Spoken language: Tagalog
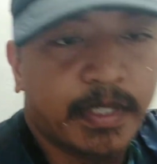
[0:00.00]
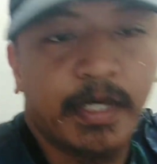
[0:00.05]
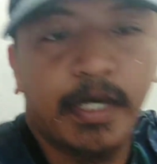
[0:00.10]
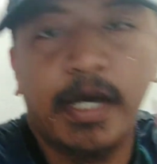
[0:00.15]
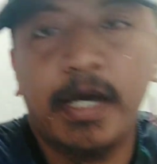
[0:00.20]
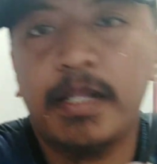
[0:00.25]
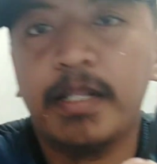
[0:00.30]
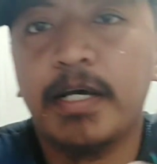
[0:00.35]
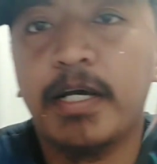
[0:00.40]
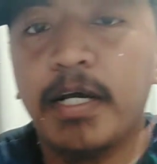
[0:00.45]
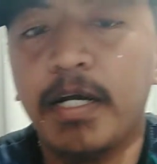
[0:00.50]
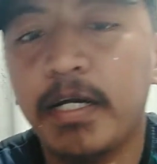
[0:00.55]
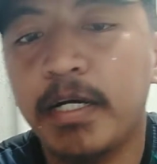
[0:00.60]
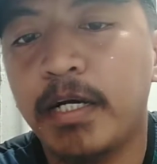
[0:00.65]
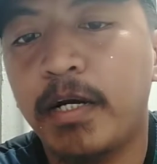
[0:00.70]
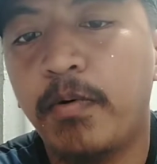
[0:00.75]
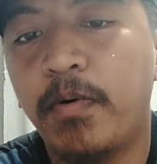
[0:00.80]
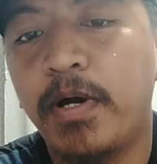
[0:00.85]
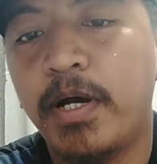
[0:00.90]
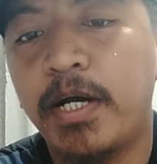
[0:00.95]
Ayan,
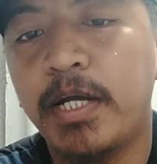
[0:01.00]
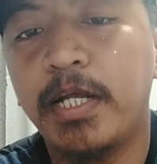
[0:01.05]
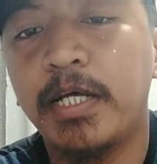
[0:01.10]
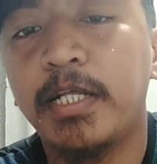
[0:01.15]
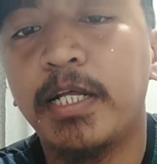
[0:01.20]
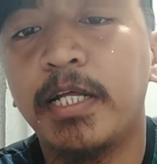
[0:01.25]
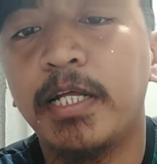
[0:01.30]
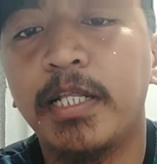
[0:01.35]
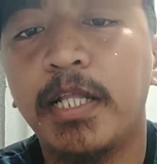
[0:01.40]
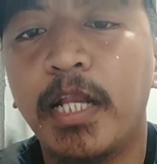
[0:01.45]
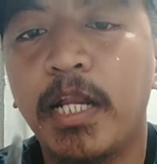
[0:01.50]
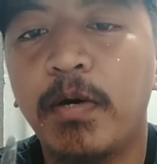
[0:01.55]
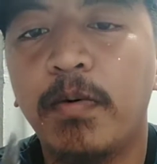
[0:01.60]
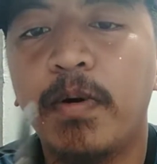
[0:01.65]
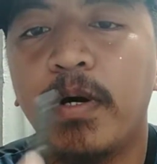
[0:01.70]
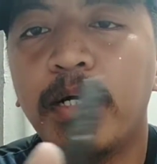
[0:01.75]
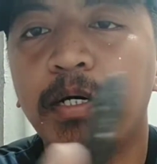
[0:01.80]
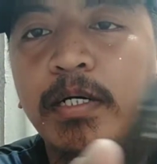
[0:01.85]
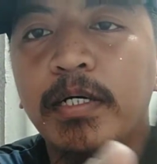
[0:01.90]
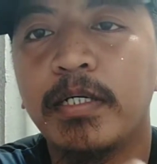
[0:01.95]
gawa ka na ng
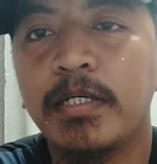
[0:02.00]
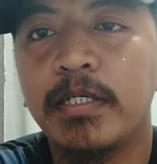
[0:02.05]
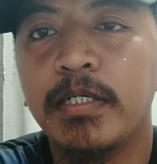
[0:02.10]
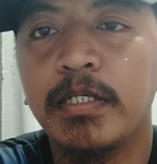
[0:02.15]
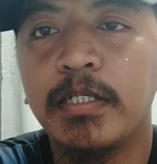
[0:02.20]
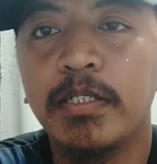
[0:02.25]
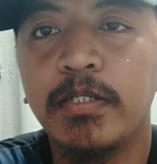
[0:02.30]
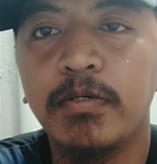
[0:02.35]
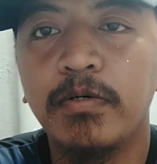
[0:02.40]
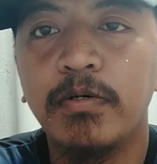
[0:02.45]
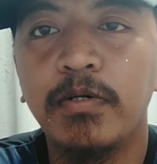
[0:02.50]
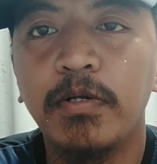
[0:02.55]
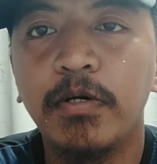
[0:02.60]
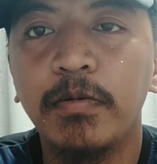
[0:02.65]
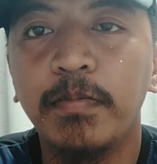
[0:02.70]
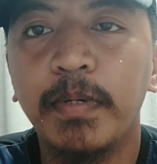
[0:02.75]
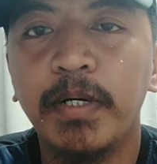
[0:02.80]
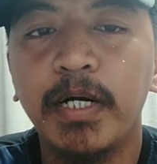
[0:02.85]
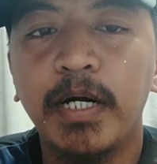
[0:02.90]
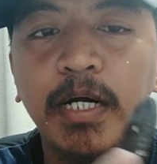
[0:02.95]
dalawang
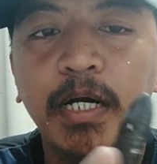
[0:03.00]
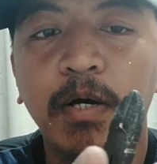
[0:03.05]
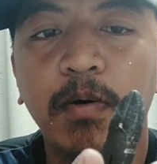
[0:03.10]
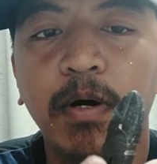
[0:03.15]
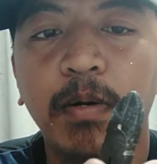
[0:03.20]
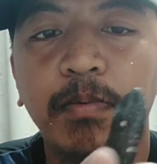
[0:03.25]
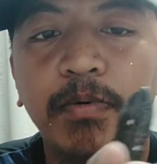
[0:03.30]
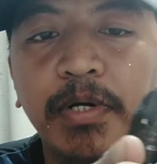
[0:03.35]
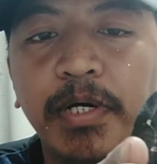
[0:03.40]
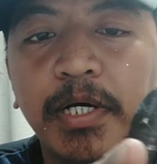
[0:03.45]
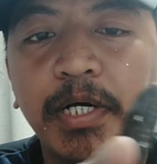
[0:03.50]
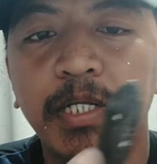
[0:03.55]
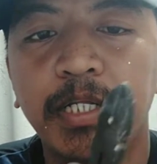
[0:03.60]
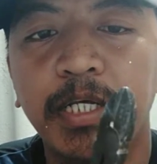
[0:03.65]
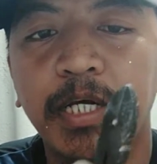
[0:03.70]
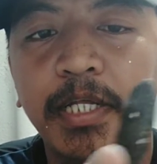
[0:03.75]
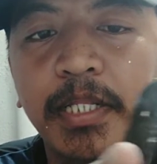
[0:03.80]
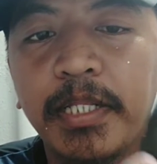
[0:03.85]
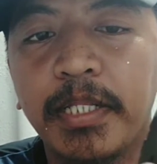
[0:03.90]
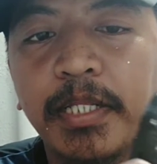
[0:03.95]
dulo. Pagkagawa mo ng
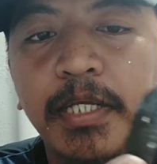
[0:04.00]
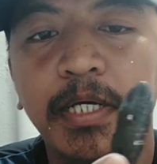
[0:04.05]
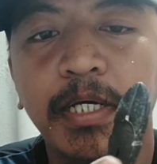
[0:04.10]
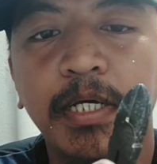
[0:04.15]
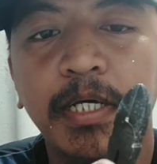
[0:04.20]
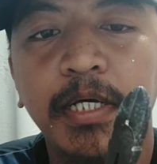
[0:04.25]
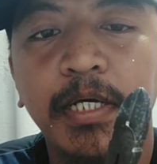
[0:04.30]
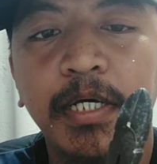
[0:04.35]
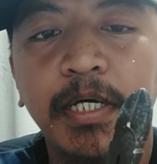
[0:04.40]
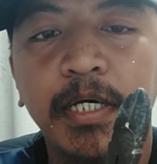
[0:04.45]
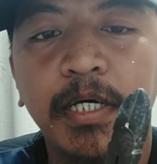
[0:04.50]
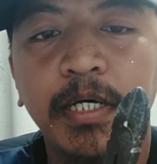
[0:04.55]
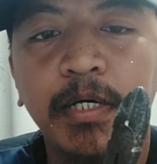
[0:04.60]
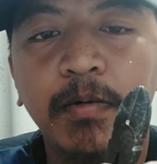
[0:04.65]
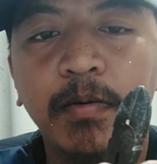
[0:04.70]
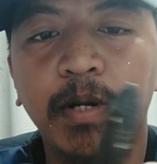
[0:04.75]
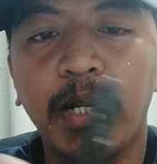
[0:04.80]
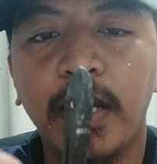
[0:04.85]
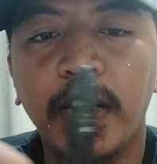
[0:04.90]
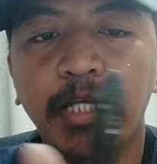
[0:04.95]
ganyan,
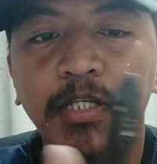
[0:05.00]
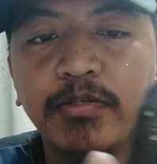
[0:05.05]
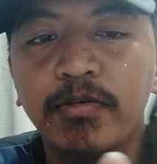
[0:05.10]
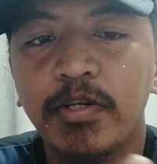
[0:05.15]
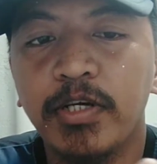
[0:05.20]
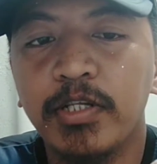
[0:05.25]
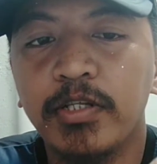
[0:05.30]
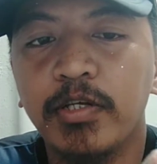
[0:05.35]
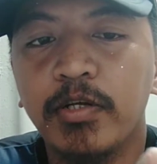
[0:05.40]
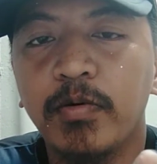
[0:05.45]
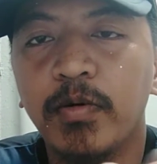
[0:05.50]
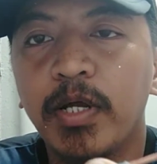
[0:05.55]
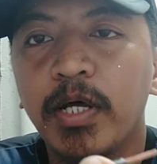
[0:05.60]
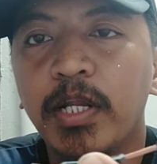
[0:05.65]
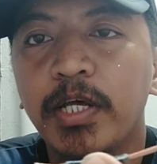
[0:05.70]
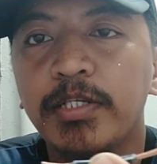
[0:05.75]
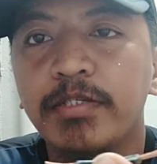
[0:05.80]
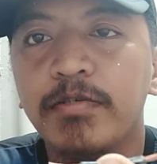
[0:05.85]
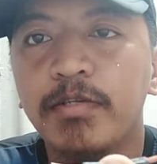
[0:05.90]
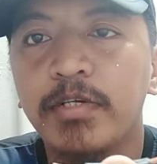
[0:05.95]
wala na insulator, wala
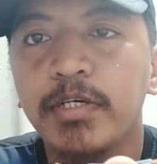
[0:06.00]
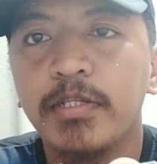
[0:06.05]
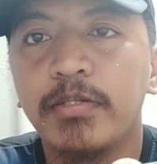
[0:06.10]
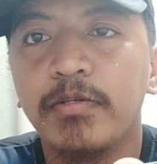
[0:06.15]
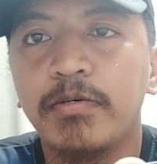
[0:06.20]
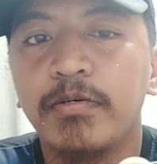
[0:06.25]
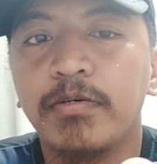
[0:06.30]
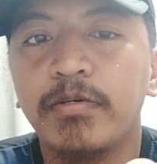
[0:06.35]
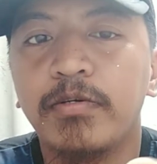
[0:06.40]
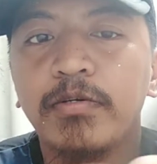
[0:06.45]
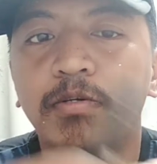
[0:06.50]
na insulator.